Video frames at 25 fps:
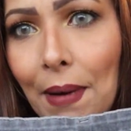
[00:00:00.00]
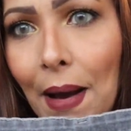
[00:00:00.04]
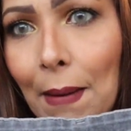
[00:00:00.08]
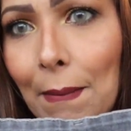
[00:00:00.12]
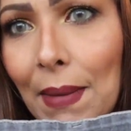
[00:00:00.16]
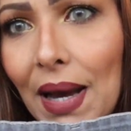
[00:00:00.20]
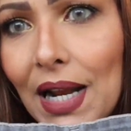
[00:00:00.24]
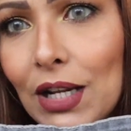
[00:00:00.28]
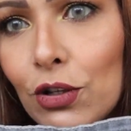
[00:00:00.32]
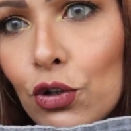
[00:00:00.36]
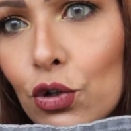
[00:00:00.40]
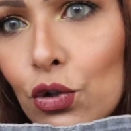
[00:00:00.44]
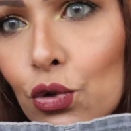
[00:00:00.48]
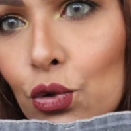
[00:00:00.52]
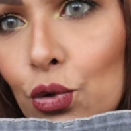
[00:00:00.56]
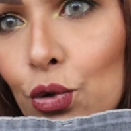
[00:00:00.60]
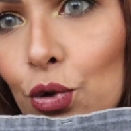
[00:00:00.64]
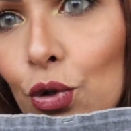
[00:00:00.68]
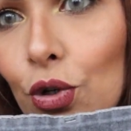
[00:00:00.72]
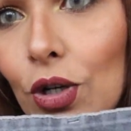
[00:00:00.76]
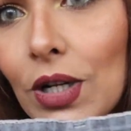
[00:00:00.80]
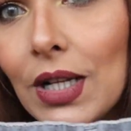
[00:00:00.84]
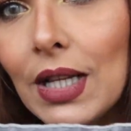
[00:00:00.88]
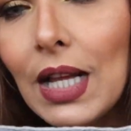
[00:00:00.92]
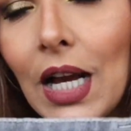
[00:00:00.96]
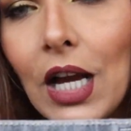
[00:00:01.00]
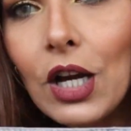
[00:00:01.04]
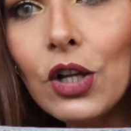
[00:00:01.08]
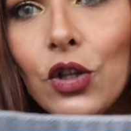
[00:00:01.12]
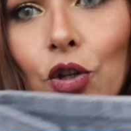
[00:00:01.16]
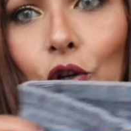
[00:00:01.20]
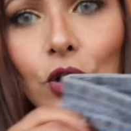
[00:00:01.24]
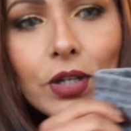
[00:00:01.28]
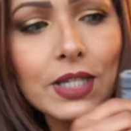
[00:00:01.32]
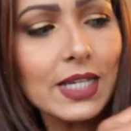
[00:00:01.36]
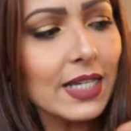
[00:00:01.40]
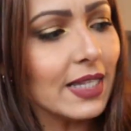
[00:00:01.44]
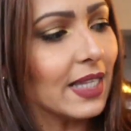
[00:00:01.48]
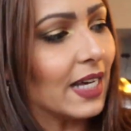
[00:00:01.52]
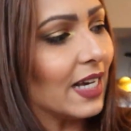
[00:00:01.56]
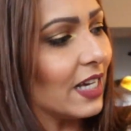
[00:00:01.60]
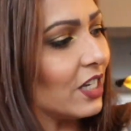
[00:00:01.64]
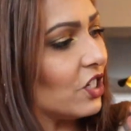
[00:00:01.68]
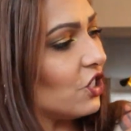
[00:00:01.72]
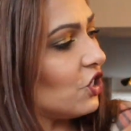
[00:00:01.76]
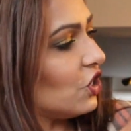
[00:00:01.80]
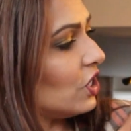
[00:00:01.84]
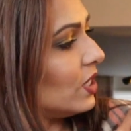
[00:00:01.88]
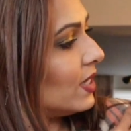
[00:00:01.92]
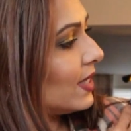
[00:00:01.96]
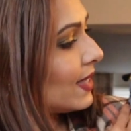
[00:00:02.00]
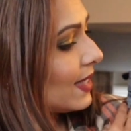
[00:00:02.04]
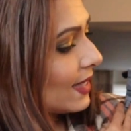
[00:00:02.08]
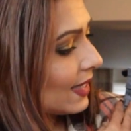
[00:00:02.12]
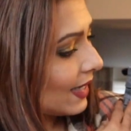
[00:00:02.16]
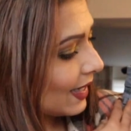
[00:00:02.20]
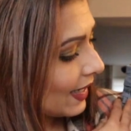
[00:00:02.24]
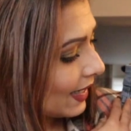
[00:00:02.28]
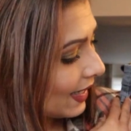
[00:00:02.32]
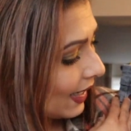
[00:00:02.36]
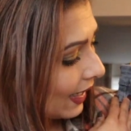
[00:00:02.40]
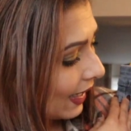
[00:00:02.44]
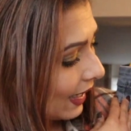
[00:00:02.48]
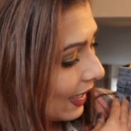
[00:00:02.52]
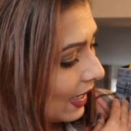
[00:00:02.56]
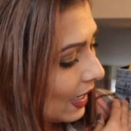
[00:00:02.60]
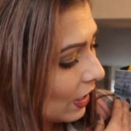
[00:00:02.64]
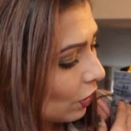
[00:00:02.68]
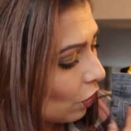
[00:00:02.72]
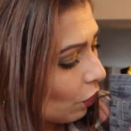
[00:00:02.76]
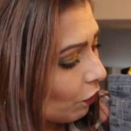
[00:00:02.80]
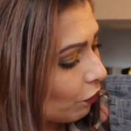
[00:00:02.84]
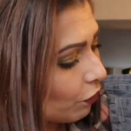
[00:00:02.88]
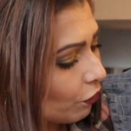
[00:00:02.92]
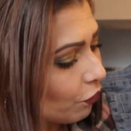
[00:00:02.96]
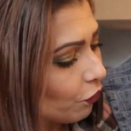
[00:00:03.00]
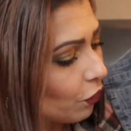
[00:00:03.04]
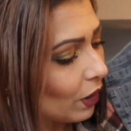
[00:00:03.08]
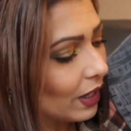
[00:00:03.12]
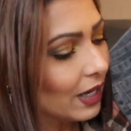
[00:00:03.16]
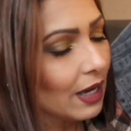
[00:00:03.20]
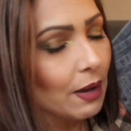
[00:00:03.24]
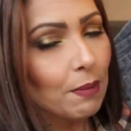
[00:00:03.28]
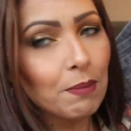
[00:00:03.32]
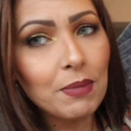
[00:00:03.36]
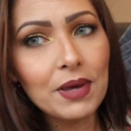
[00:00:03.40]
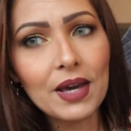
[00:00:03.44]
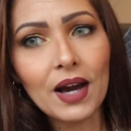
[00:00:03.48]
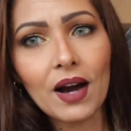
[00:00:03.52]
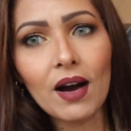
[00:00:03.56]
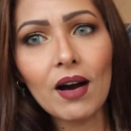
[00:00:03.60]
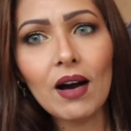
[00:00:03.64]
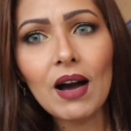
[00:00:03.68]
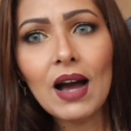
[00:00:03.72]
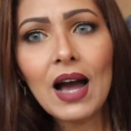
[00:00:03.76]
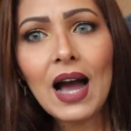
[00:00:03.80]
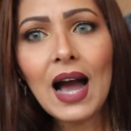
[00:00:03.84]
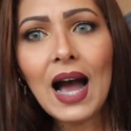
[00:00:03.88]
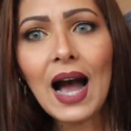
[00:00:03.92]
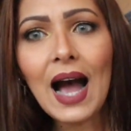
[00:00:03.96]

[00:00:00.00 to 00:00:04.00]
pas mal du tout. Donc, c'est un jeans gris, quand vous voyez bien,